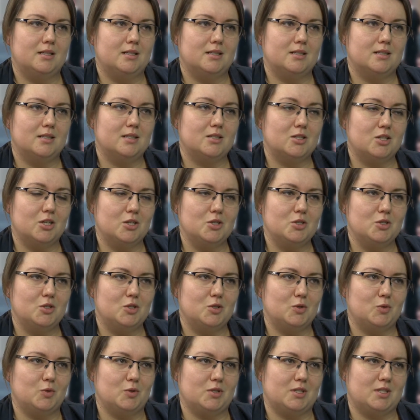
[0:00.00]
Z
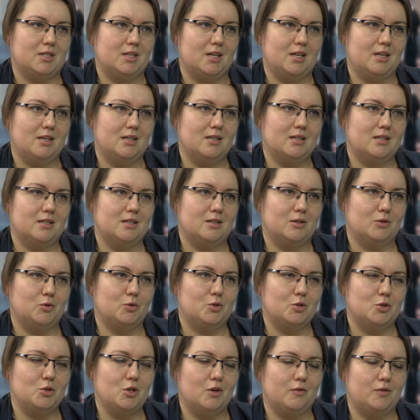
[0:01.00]
części ustnej
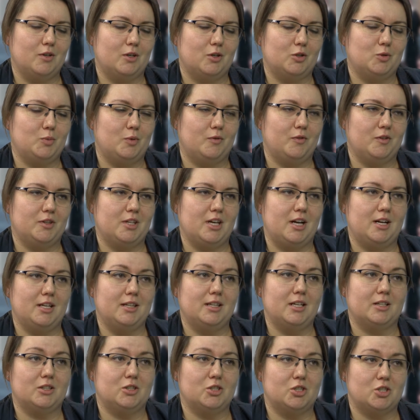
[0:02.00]
uczniowie odpowiadali
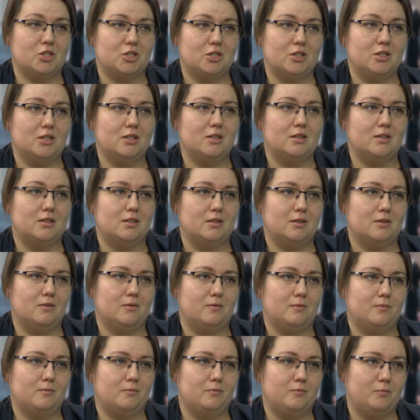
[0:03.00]
na trzy
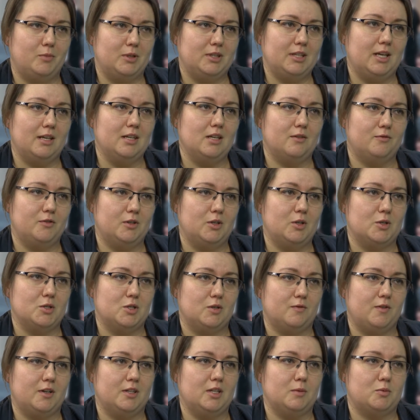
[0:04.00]
pytania
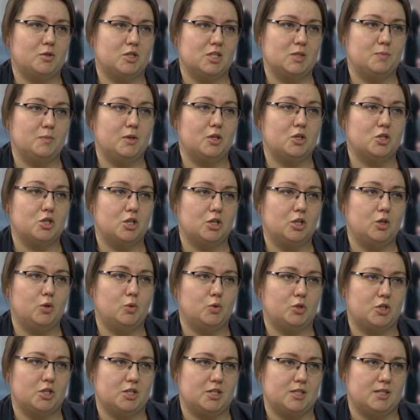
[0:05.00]
wylosowane przez pierwszego
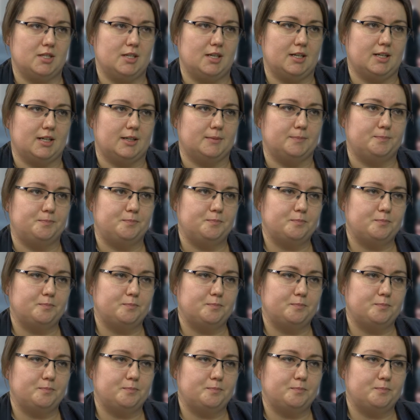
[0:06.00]
uczestnika.